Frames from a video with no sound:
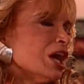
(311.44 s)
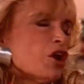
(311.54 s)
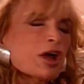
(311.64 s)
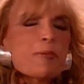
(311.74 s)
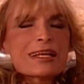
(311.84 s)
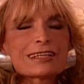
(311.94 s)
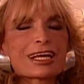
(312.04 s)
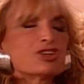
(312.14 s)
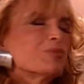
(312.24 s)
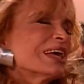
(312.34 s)
Lo que pasa es
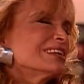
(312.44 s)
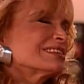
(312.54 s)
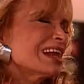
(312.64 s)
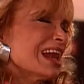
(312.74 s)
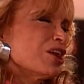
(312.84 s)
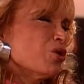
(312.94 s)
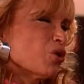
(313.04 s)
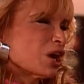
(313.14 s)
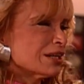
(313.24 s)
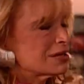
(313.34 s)
que yo me hice la
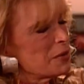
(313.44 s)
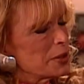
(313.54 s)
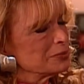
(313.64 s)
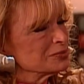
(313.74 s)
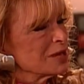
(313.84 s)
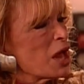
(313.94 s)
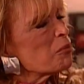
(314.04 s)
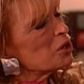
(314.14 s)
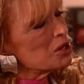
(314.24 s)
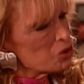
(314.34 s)
loca, ¿sabe?
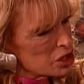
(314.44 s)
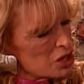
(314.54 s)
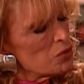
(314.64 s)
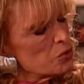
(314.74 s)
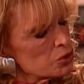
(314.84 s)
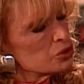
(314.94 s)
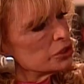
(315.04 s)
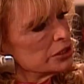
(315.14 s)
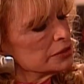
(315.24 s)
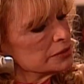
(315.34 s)
Porque lo quiero mucho
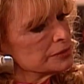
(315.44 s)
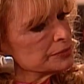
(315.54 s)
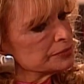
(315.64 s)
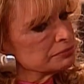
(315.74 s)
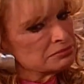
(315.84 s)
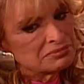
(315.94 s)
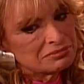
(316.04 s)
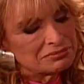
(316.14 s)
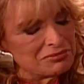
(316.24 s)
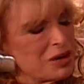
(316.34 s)
y...
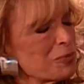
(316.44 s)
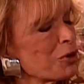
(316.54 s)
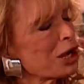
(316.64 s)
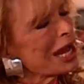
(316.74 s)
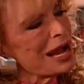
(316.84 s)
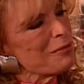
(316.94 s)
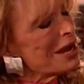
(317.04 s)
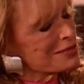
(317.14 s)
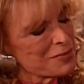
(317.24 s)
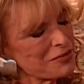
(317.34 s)
y porque
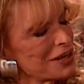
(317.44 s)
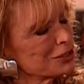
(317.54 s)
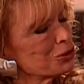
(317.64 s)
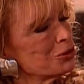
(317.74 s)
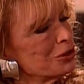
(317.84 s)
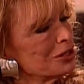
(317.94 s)
jamás me faltó.